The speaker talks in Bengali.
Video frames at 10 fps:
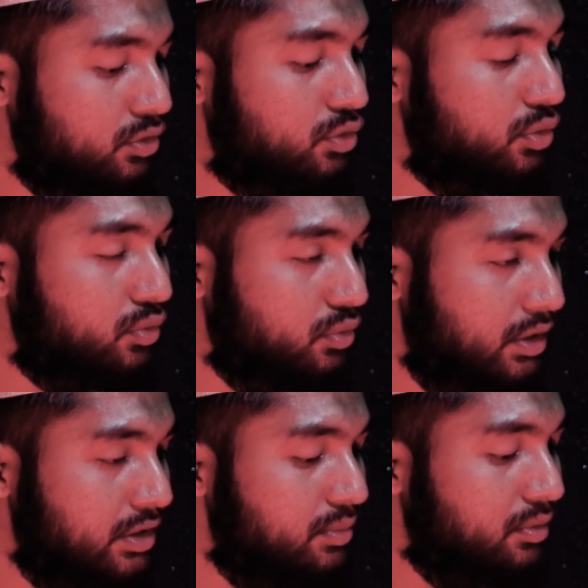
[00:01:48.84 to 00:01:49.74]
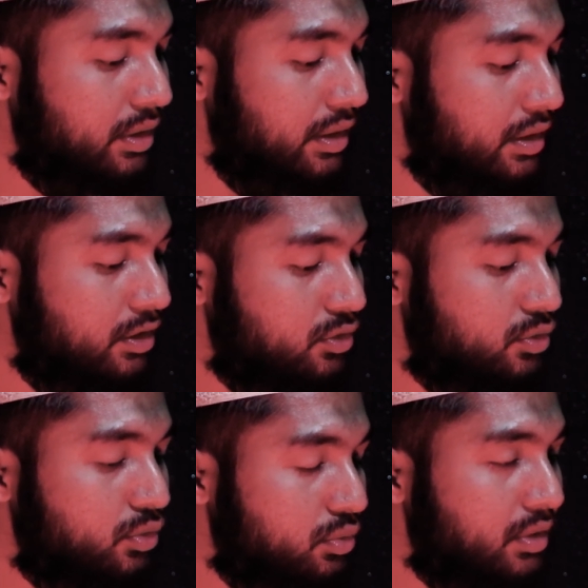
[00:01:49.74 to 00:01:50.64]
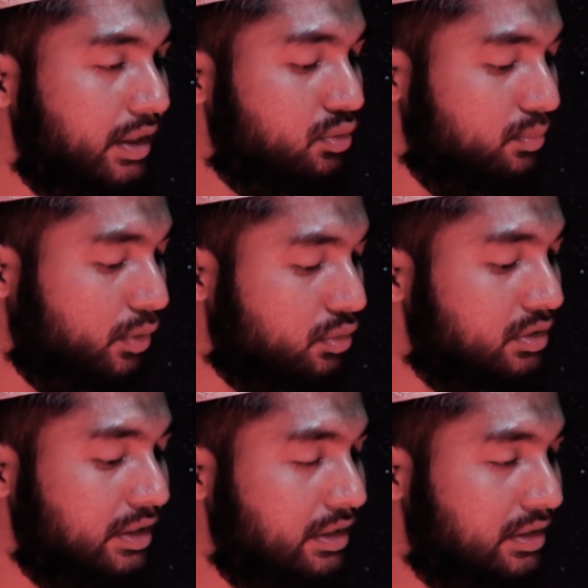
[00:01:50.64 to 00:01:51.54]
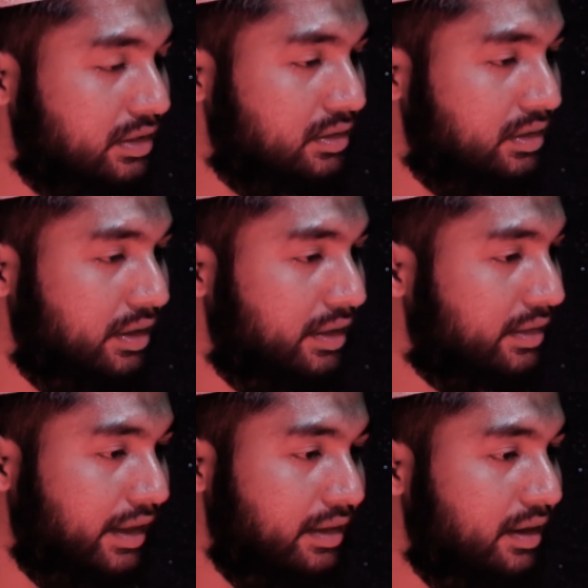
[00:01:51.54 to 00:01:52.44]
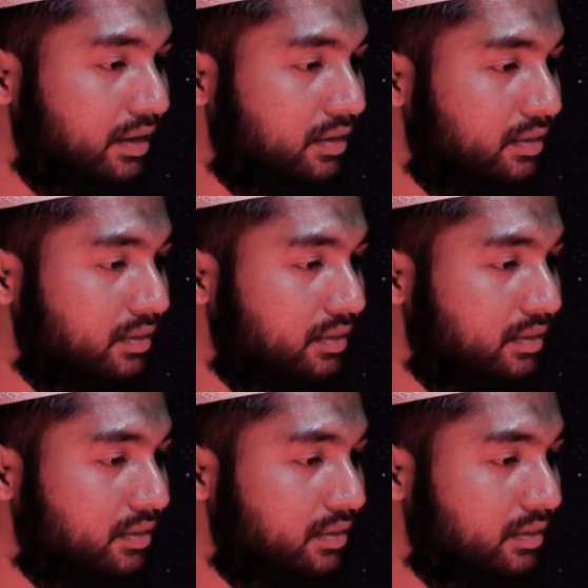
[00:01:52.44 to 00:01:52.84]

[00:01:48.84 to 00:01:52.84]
ছোট্ট এই জীবনে সুখটাই তো বড় জিনিস তাই না